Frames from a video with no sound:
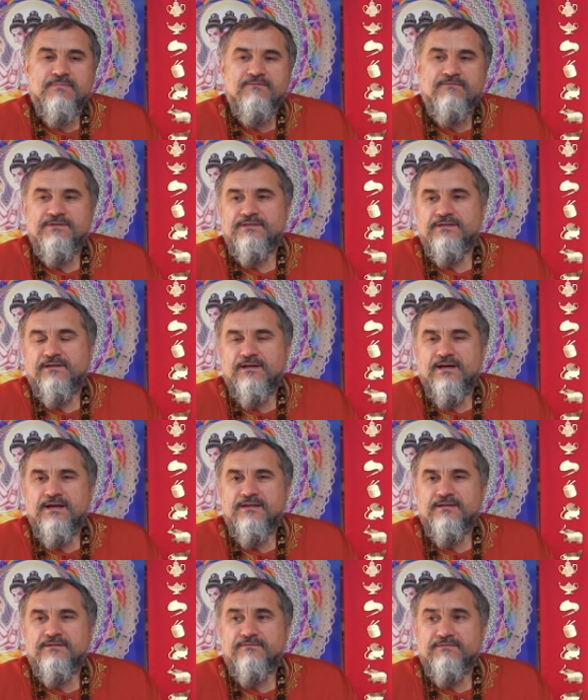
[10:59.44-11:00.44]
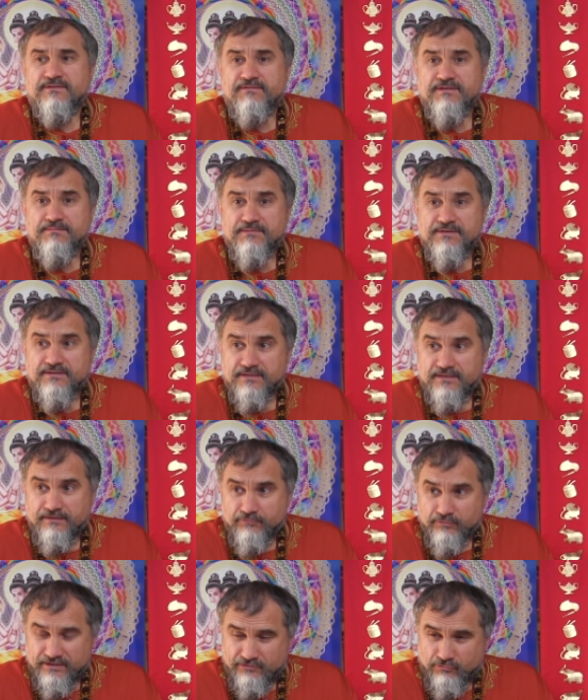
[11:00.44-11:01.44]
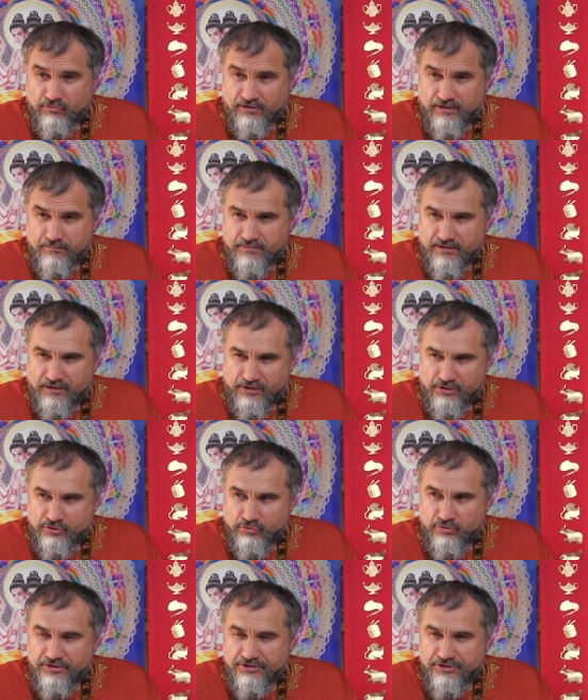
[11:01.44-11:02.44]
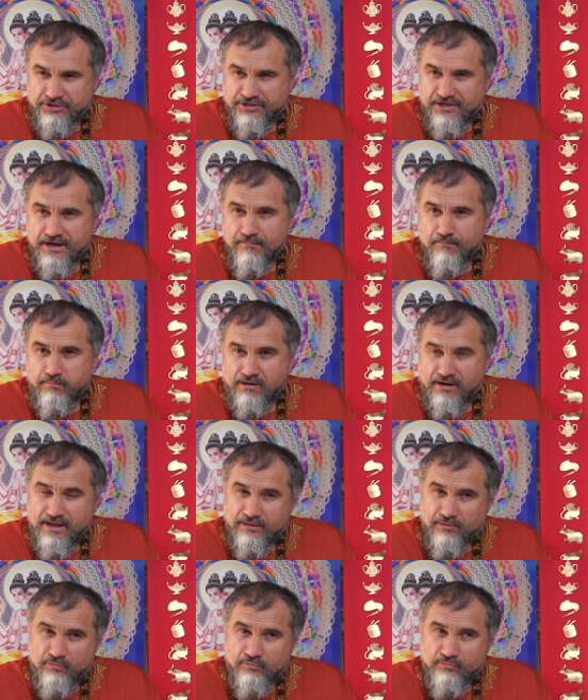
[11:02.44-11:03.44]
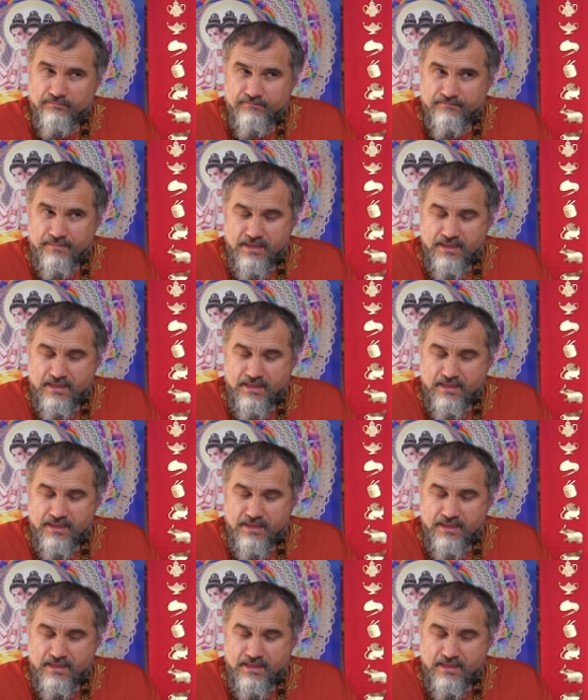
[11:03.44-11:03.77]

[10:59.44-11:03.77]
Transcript: возникает в зависимости от того, насколько мы хорошо очищаем прану,